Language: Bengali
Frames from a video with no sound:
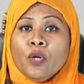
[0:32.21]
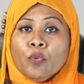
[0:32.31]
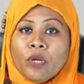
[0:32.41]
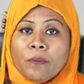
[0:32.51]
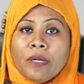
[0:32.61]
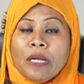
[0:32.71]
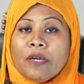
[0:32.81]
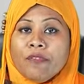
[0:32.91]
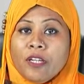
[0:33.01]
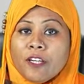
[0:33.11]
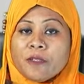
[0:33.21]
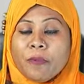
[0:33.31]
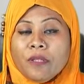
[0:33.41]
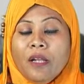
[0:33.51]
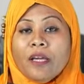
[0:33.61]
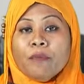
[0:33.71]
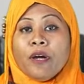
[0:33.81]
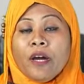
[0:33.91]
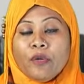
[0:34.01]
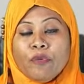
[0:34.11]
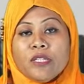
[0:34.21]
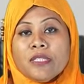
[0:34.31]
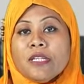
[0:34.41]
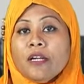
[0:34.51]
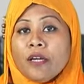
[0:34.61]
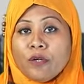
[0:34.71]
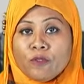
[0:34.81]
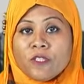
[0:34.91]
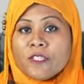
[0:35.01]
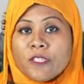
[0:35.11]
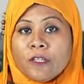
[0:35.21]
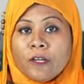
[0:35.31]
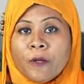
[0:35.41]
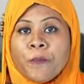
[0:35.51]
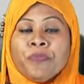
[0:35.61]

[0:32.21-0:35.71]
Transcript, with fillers: কোনাবাড়ি ল্যাবেট হাসপাতাল এবং আরিবা ডিজিটাল ডায়াগনস্টিক সেন্টারে